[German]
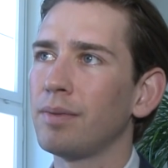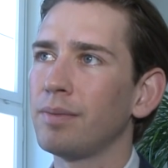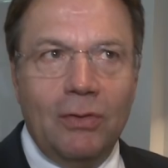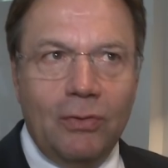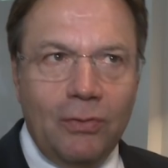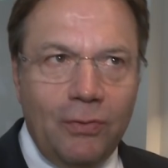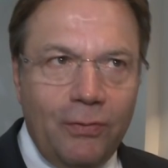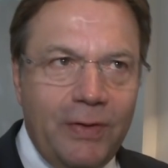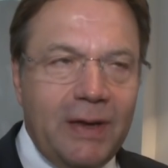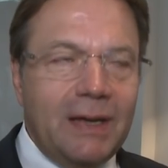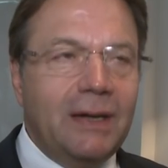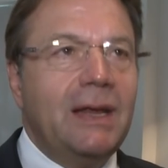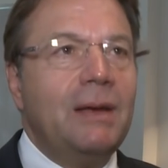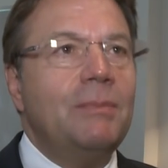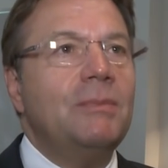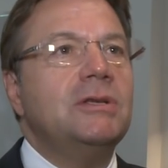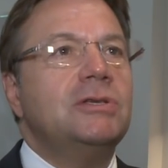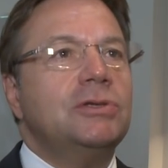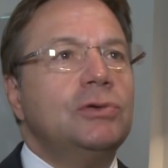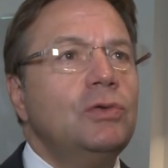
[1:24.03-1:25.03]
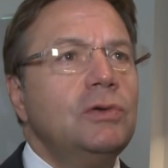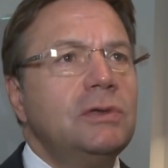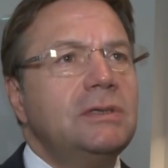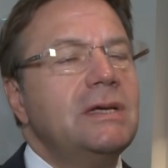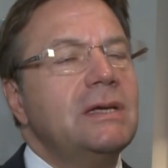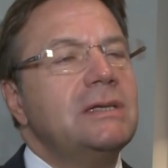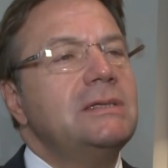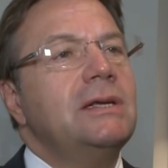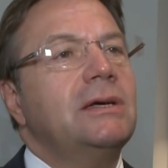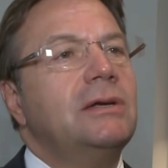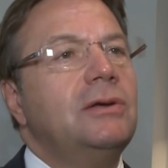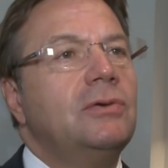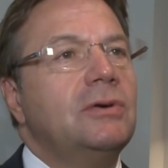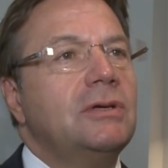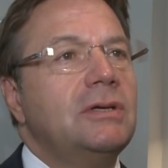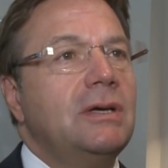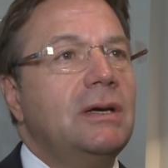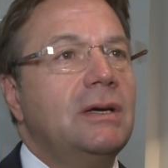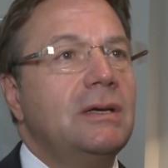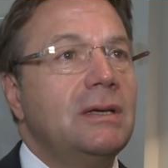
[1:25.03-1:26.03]
Und wir nehmen zusätzlich
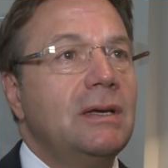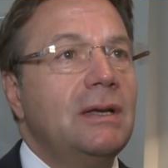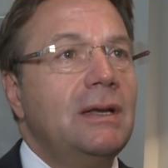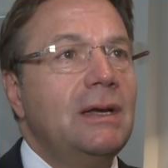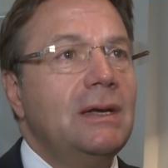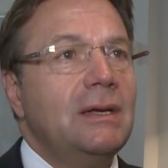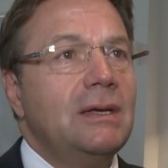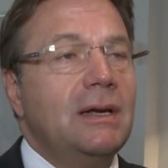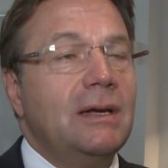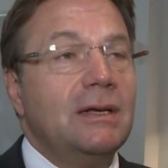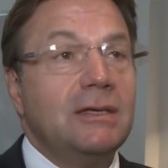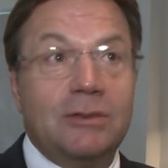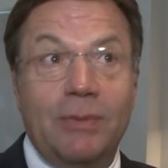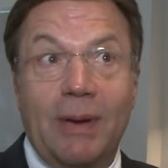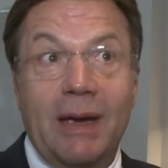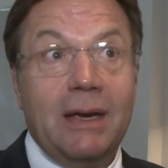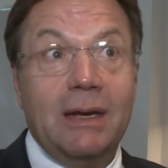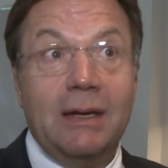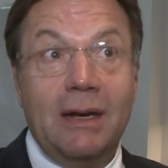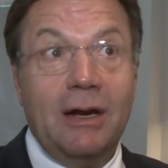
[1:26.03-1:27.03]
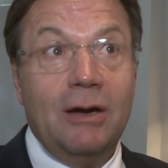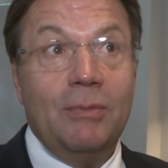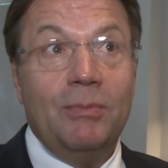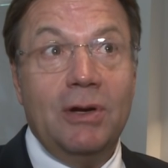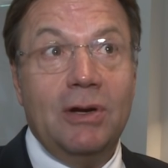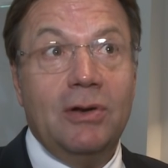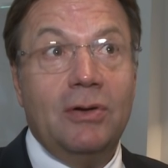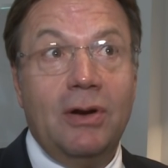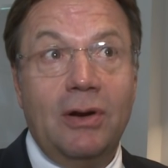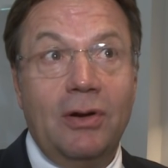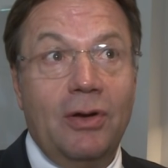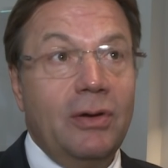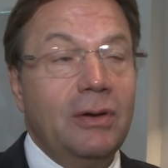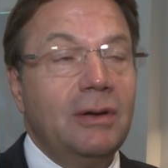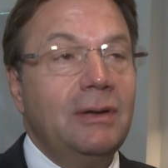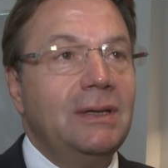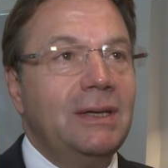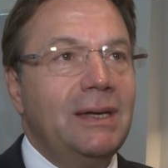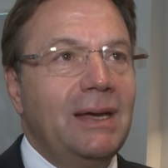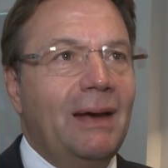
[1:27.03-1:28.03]
noch äh, äh zweieinhalb Millionen Euro
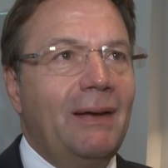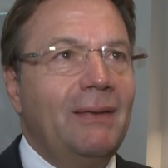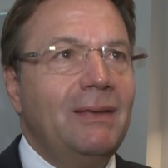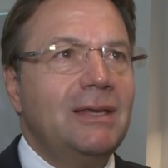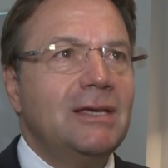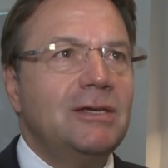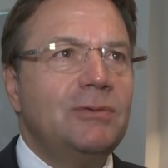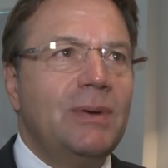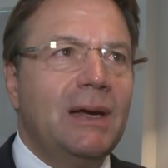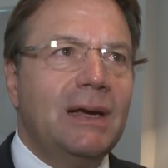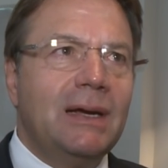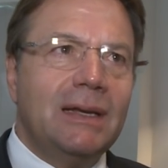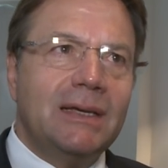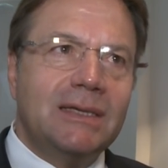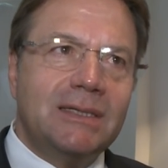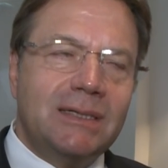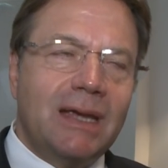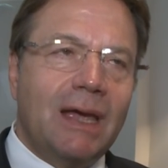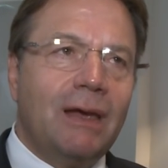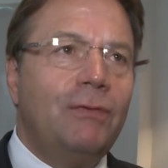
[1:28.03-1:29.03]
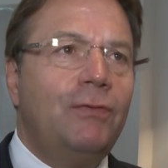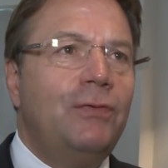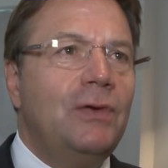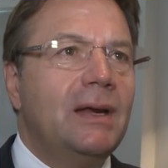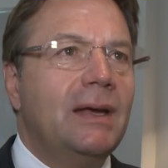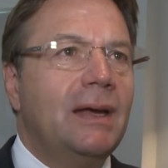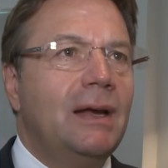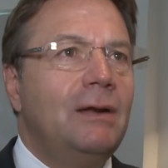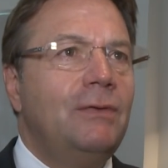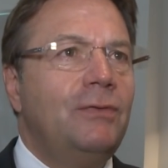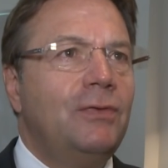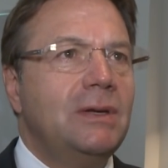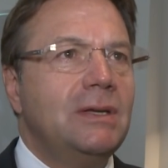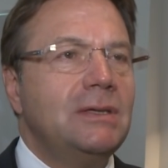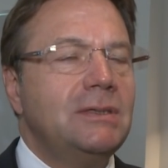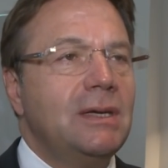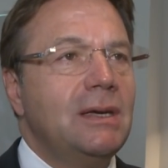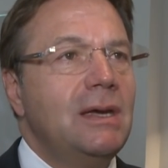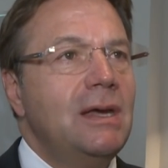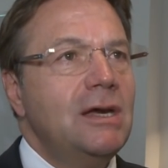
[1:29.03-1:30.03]
in die Hand, dass wir eigentlich sehr viel Geld für
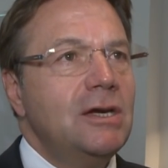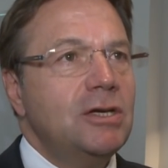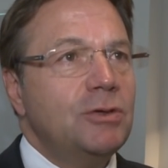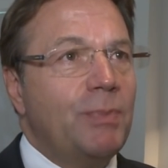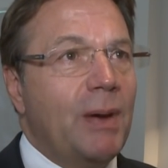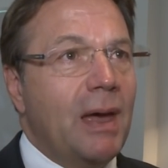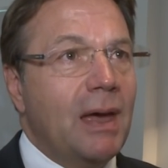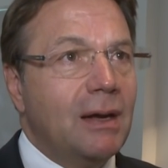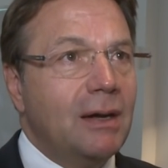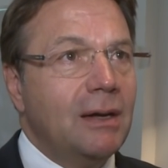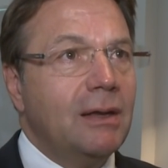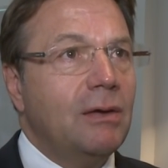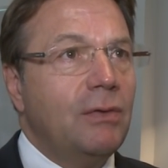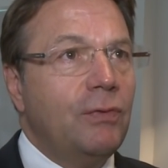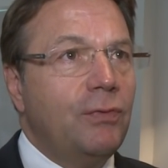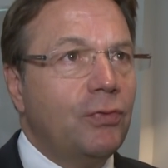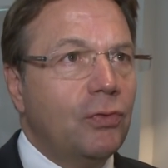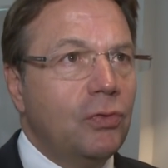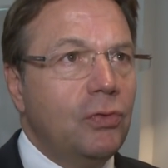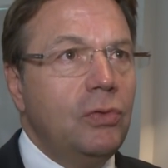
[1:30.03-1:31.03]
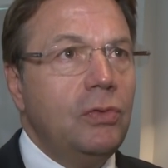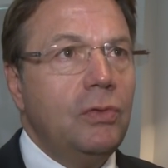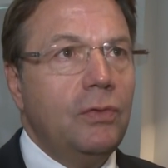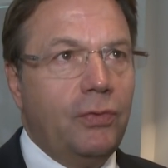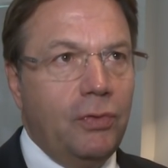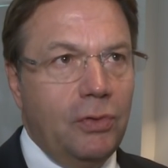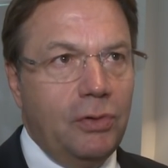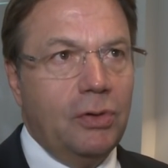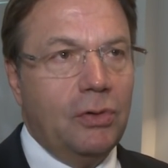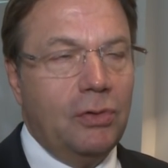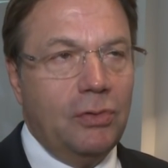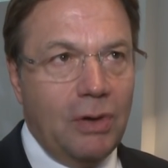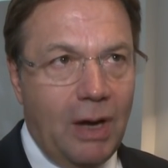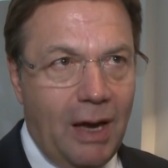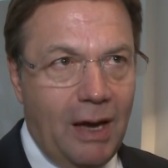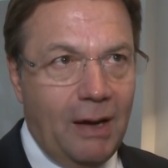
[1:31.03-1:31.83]
diese sprachliche Frühförderung